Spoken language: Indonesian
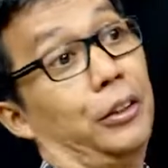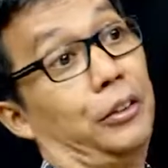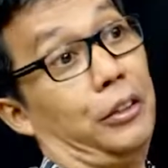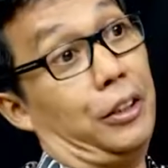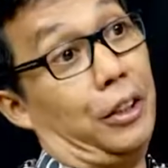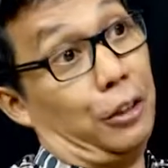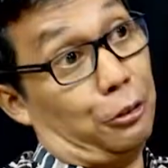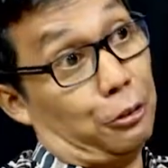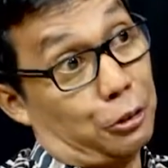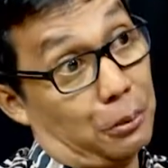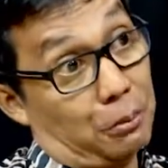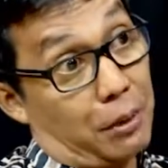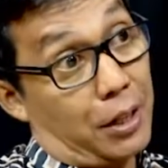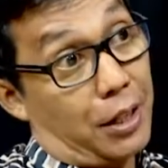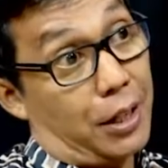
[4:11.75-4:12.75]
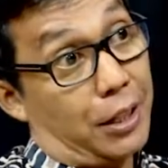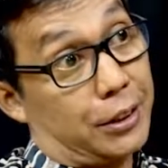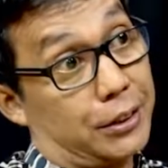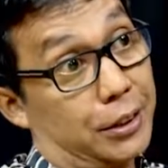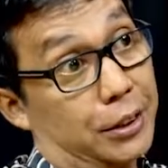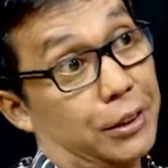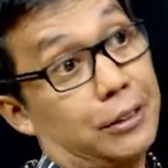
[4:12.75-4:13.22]

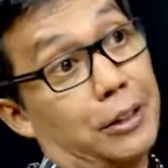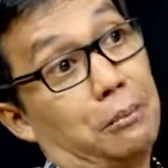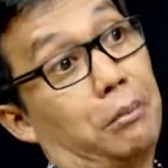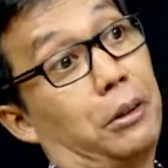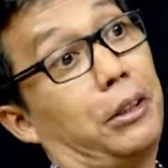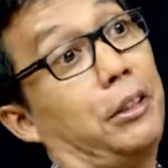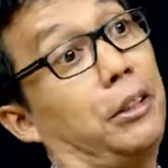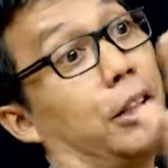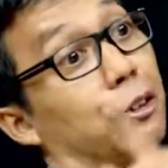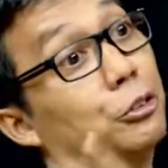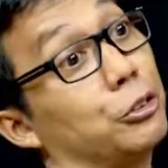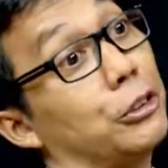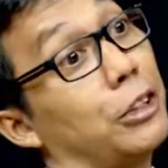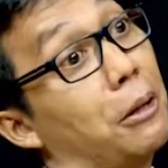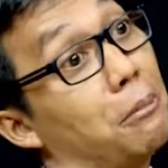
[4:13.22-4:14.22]
311 sampai 316